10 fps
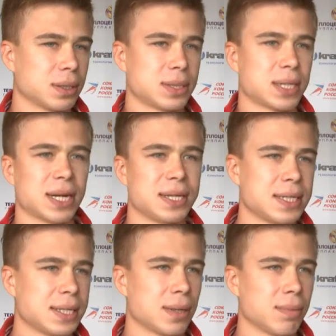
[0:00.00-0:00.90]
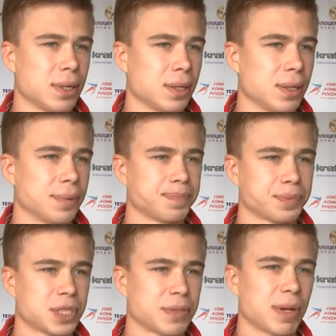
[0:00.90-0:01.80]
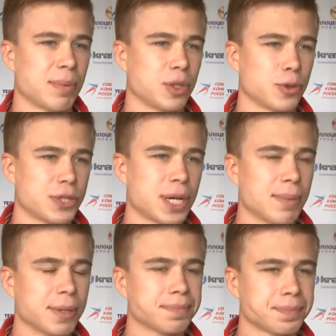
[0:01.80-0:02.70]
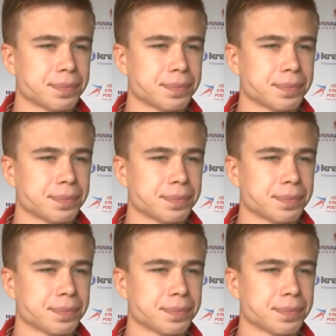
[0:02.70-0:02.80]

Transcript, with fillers: с родителями, со своими друзьями.